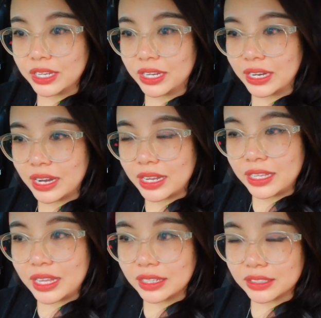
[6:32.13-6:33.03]
Thì cái này
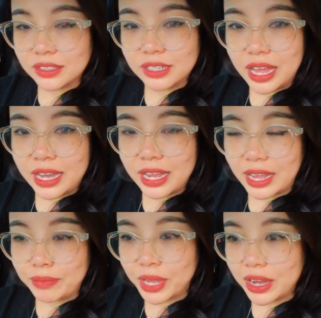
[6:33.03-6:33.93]
thì thật sự thì Hana
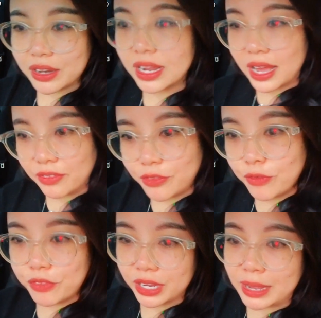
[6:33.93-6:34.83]
cảm thấy rất là hạnh
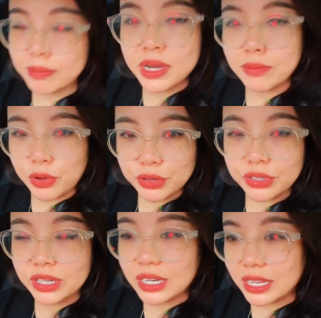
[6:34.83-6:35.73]
phúc và cảm ơn mọi
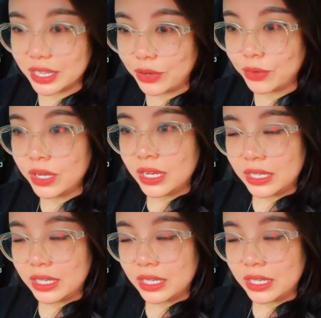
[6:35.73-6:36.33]
người rất là nhiều